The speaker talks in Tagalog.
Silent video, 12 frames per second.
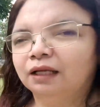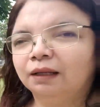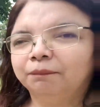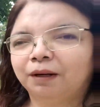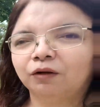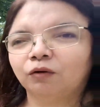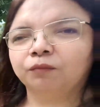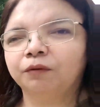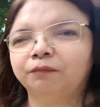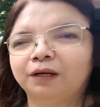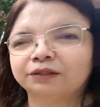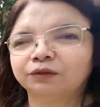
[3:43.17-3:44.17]
bago ko
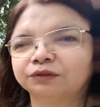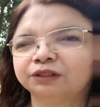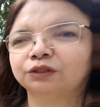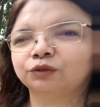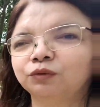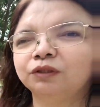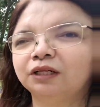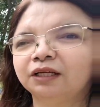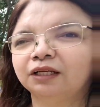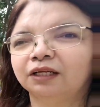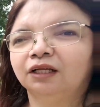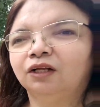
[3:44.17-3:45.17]
pumasok sa school.
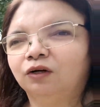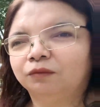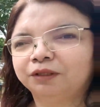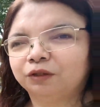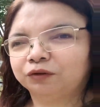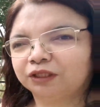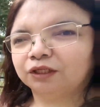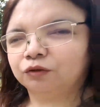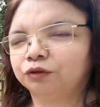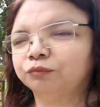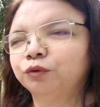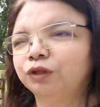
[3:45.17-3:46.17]

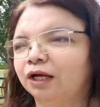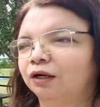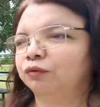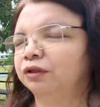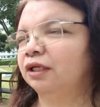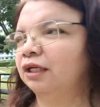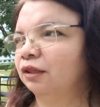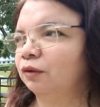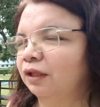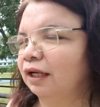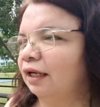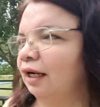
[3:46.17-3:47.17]
Umikot-ikot muna ako dito,
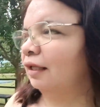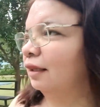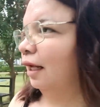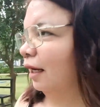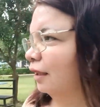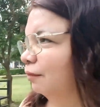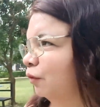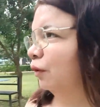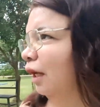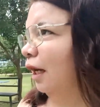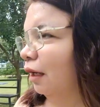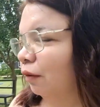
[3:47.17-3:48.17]
naglakad-lakad
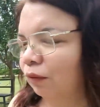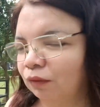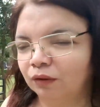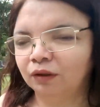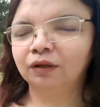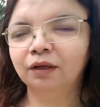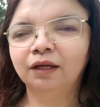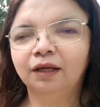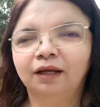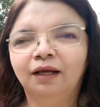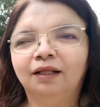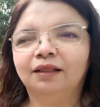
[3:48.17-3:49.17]
muna ako.
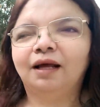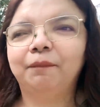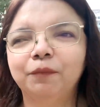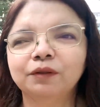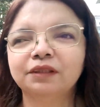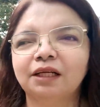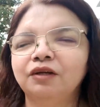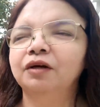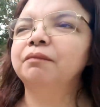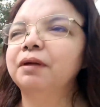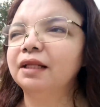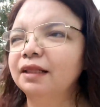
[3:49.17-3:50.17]
Tapos ayun,
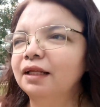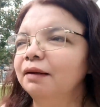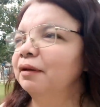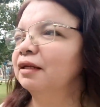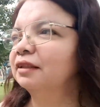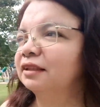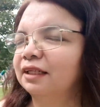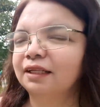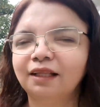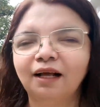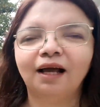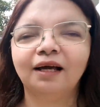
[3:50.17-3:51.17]
matindi naman yung sikat
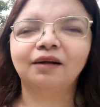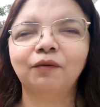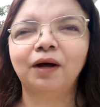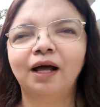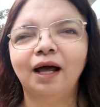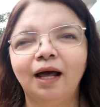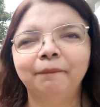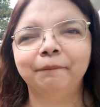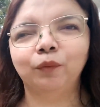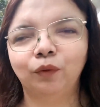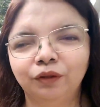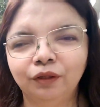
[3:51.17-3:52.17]
ng araw
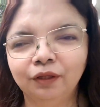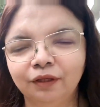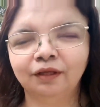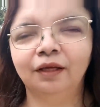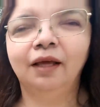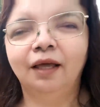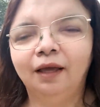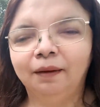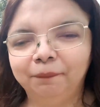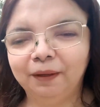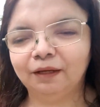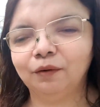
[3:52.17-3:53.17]
kahapon.
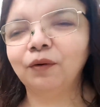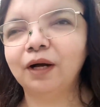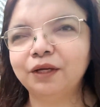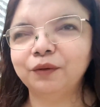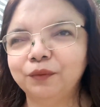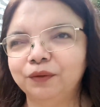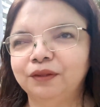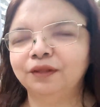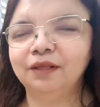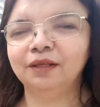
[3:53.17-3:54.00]
Pero ngayon,